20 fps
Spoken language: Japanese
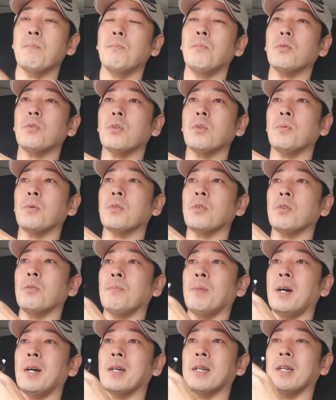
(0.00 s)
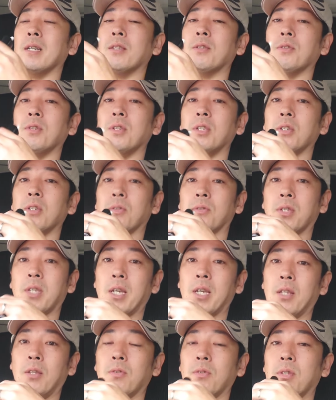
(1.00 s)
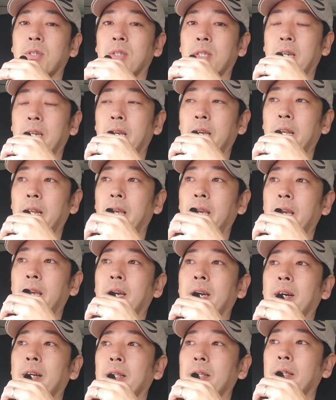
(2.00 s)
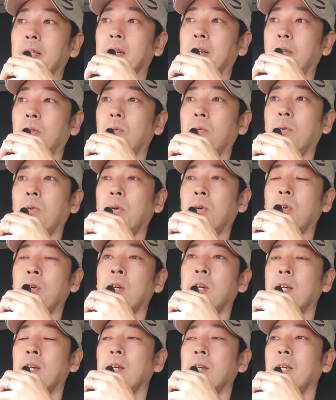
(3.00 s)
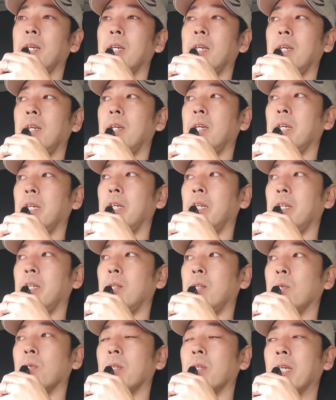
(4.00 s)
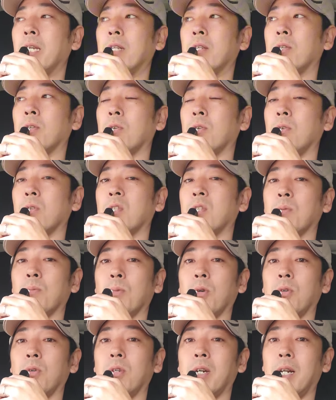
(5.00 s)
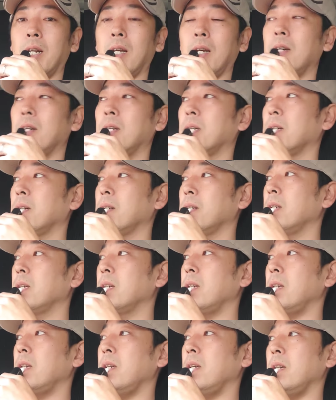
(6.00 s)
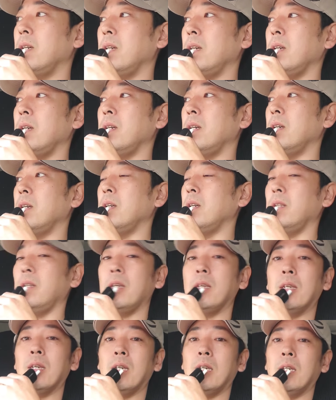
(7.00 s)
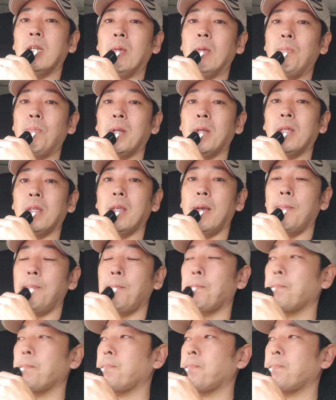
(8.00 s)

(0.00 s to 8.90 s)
もともとマーカースイッチをつけんと使えれんかったのを、えっ、ー、と、テールのスモールから、えー、電源引っ張って、